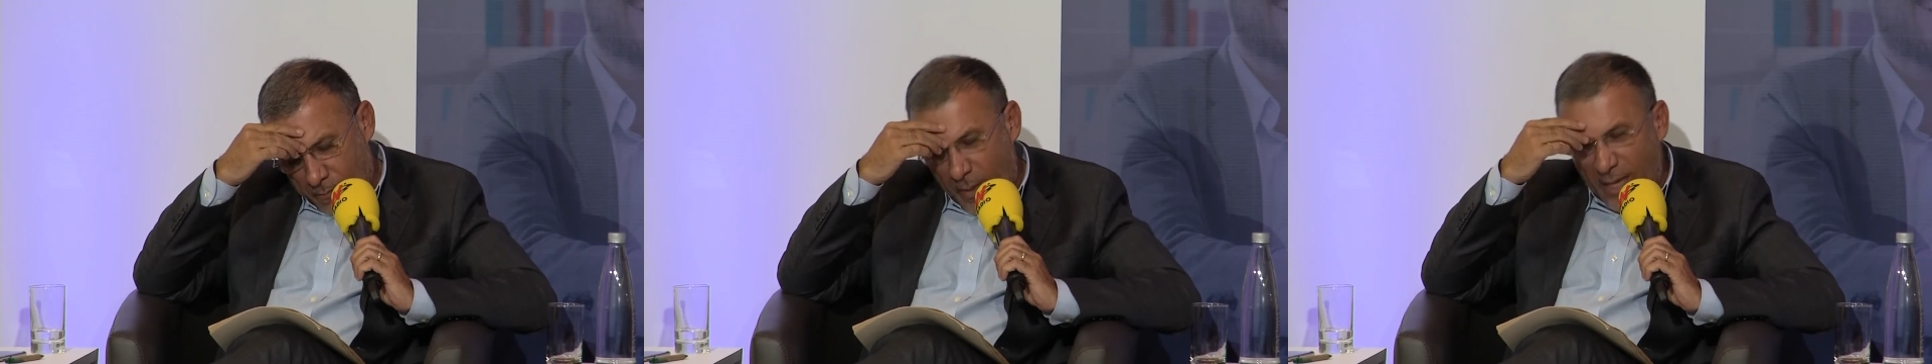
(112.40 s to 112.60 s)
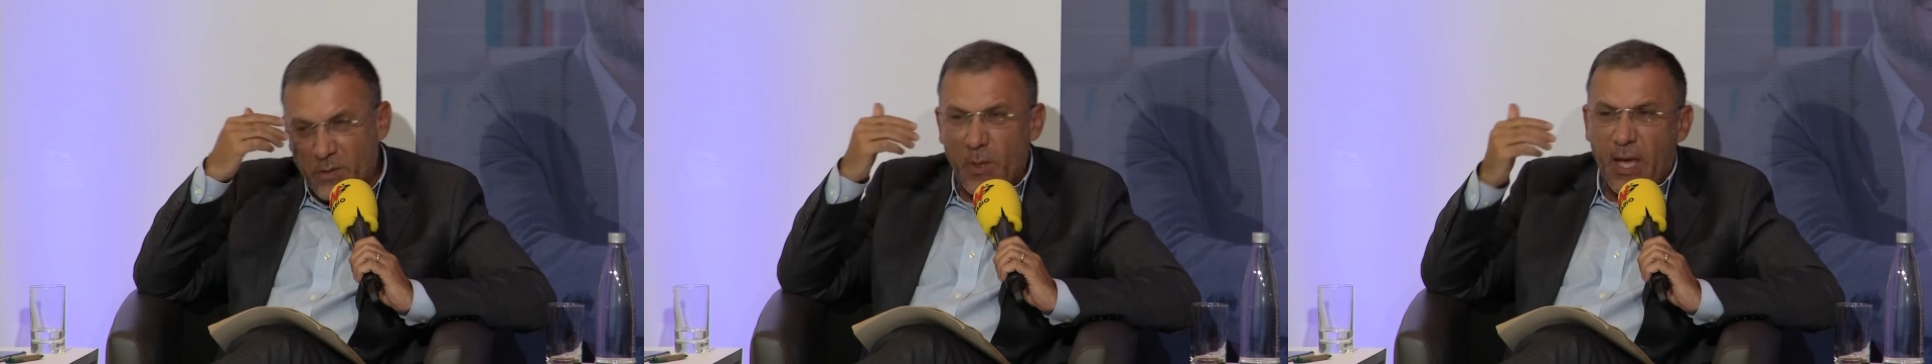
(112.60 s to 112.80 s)

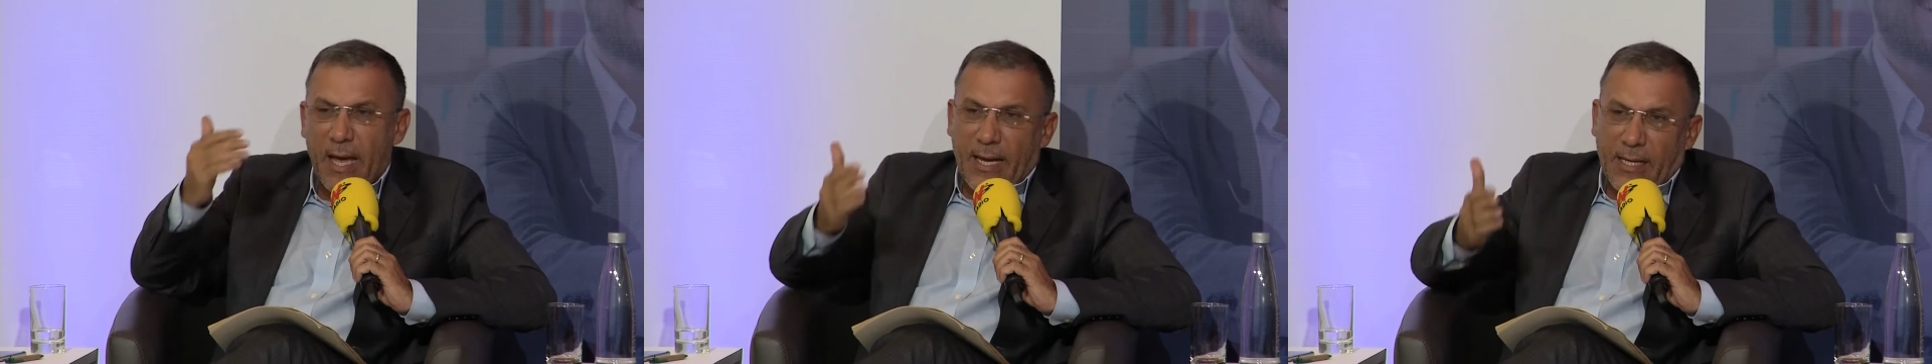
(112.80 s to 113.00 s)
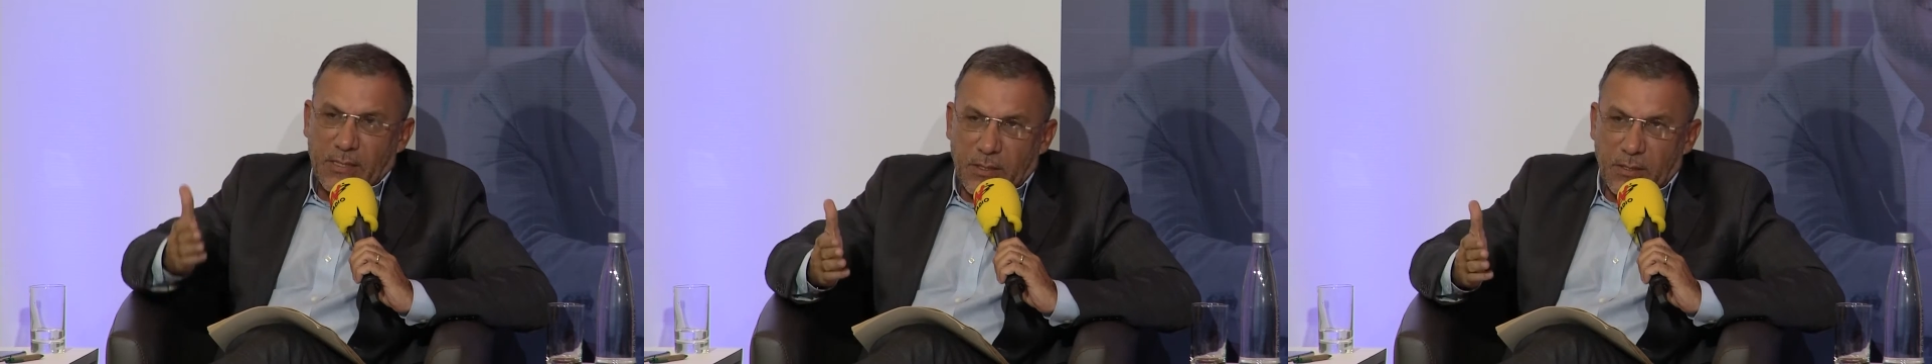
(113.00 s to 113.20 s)
más
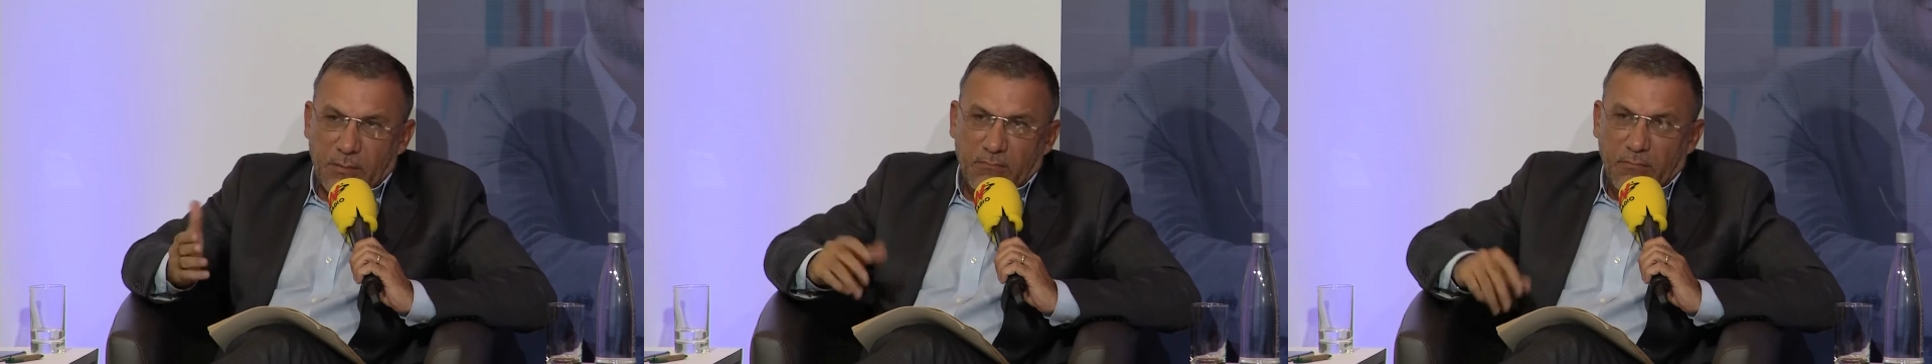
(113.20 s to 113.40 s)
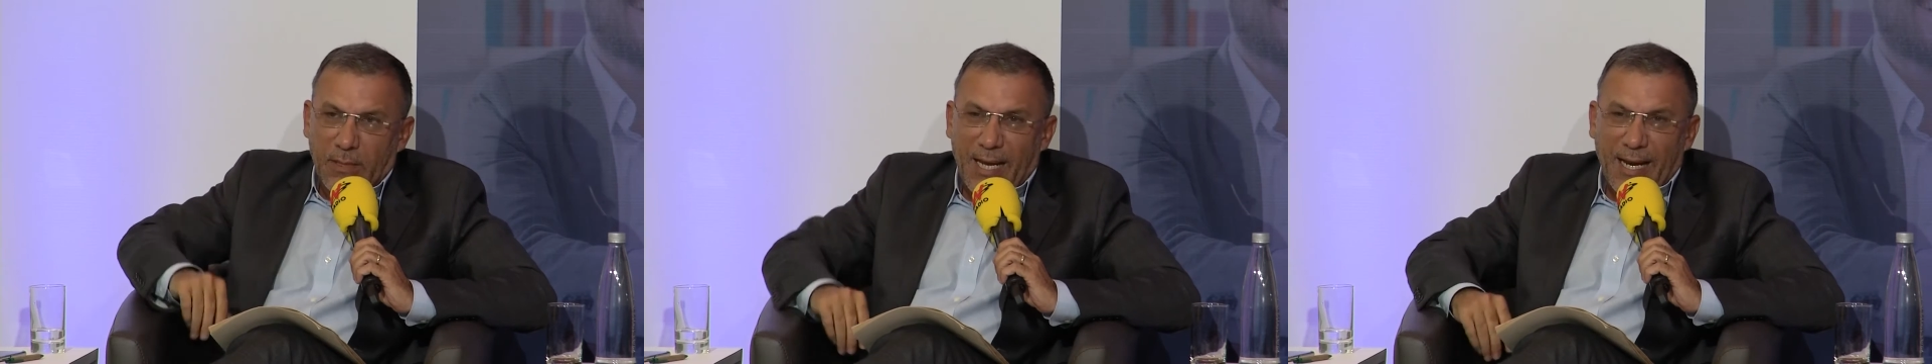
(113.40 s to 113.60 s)

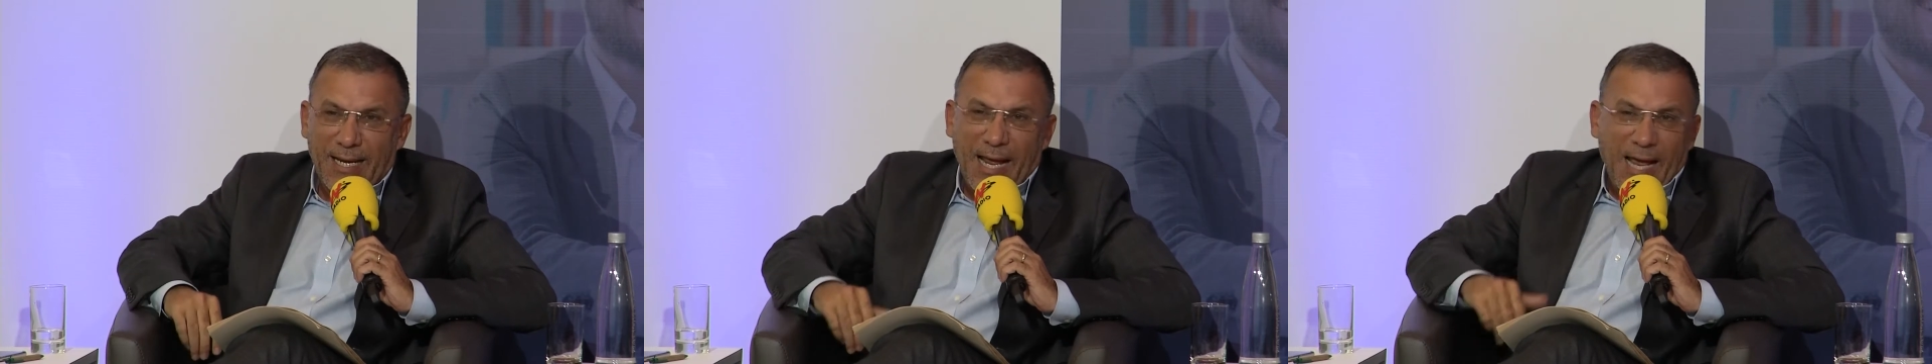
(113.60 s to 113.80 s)
viejas, la